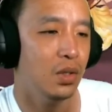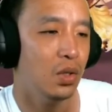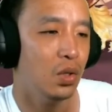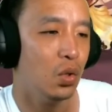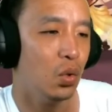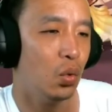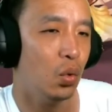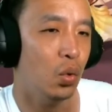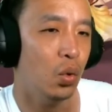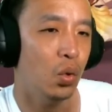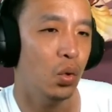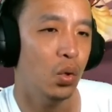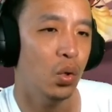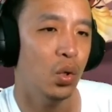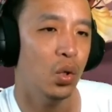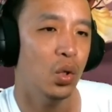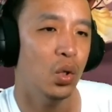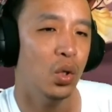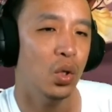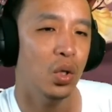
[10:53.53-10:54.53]
Tuh,
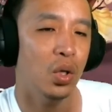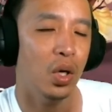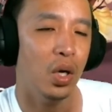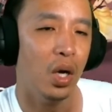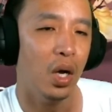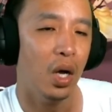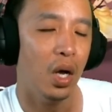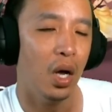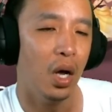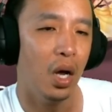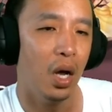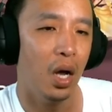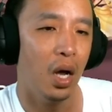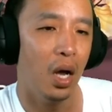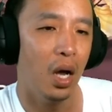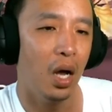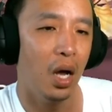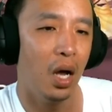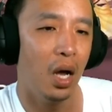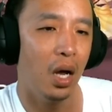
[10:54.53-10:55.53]

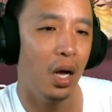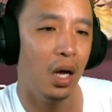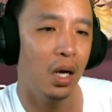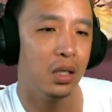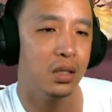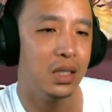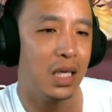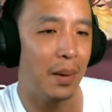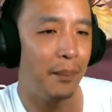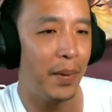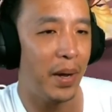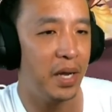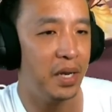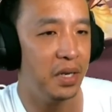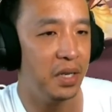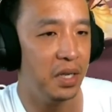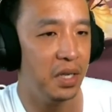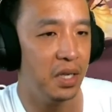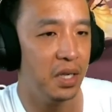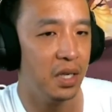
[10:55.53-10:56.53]
Eh, siapa
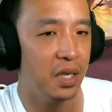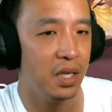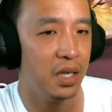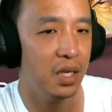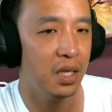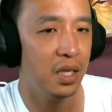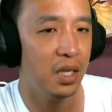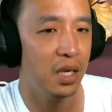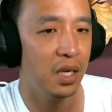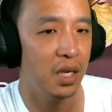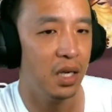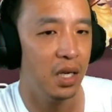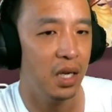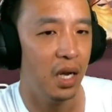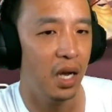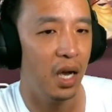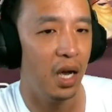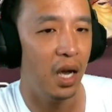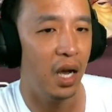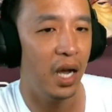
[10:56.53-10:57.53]
ini?
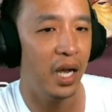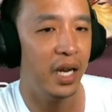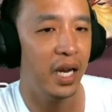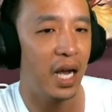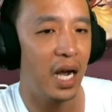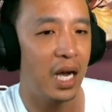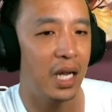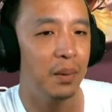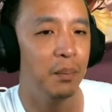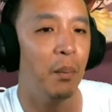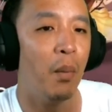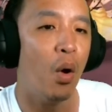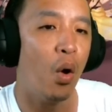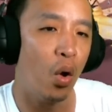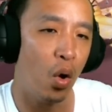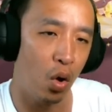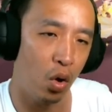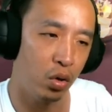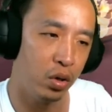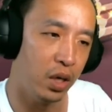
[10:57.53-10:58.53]
Enakan
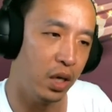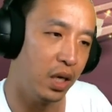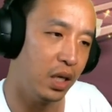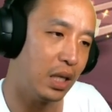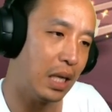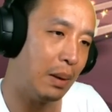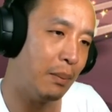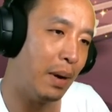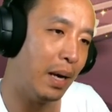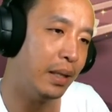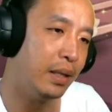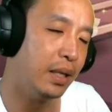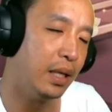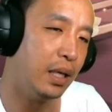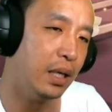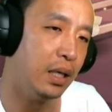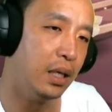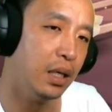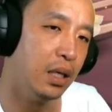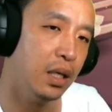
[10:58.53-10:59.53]
molong deh kita
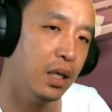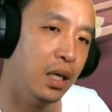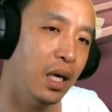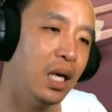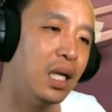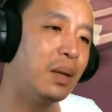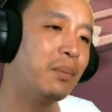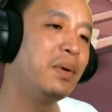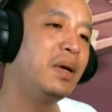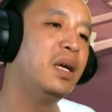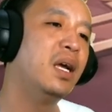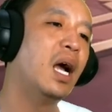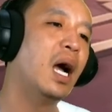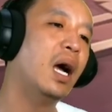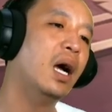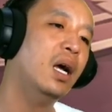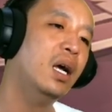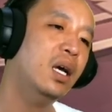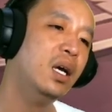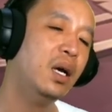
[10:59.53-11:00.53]
banting. Eh tapi enggak.
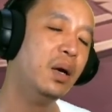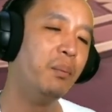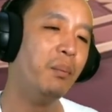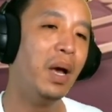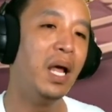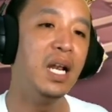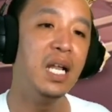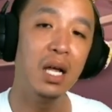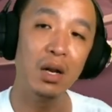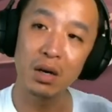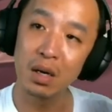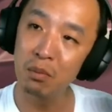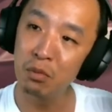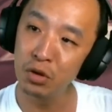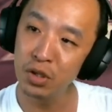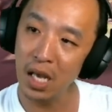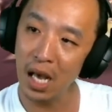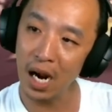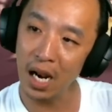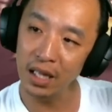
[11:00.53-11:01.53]
Belial udah mau
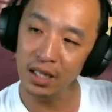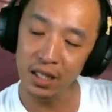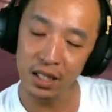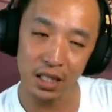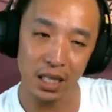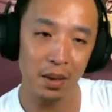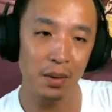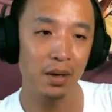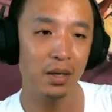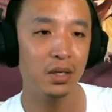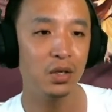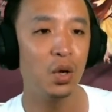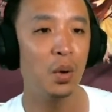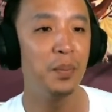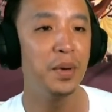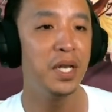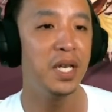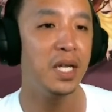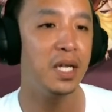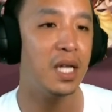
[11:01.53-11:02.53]
jalan. Kita
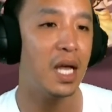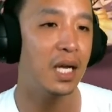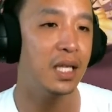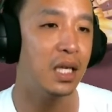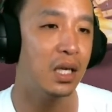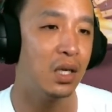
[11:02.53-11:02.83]
Dominiknya aja,